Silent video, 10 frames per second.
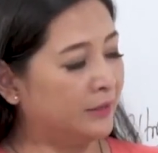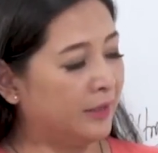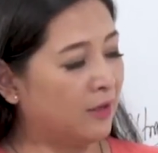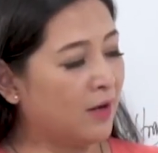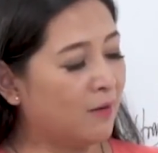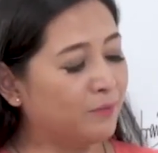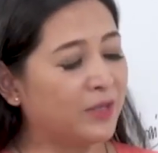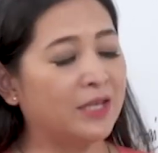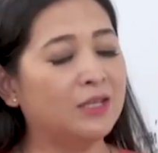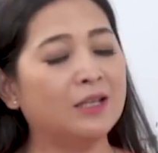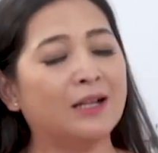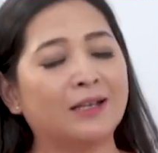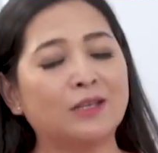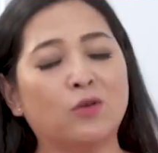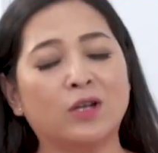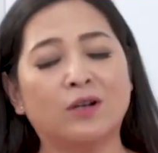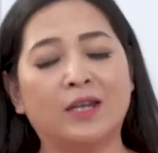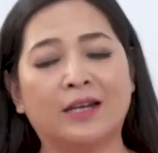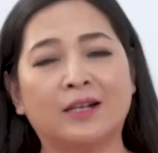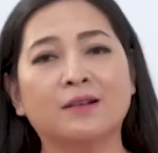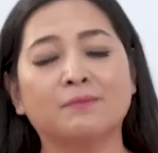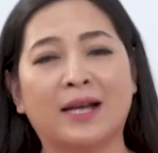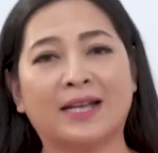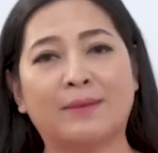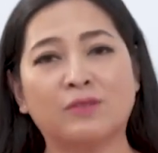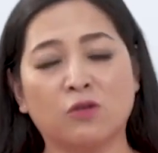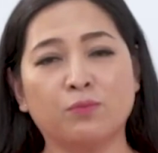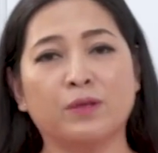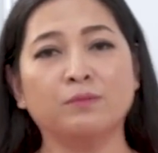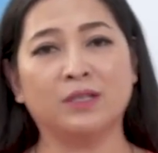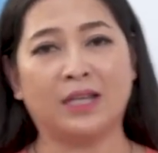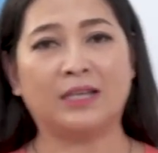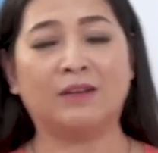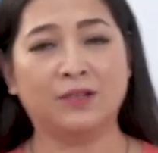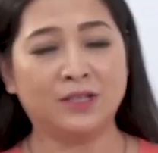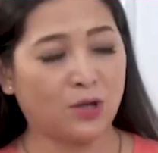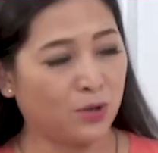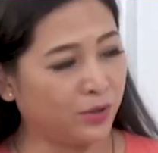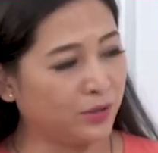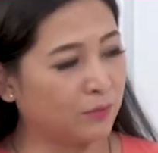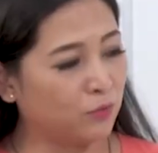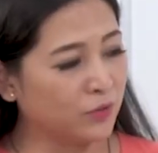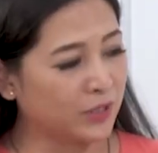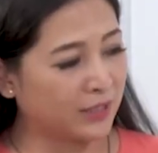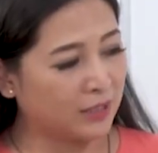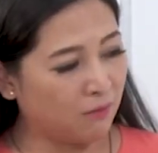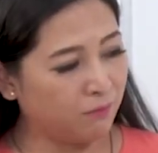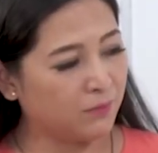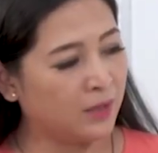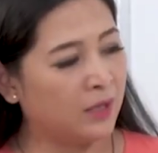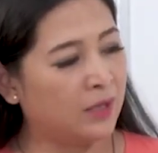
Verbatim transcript: Thì nó không chỉ là cái chuyện gọi là cân bằng cảm xúc giống như thầy David nói trong cuốn sách gốc,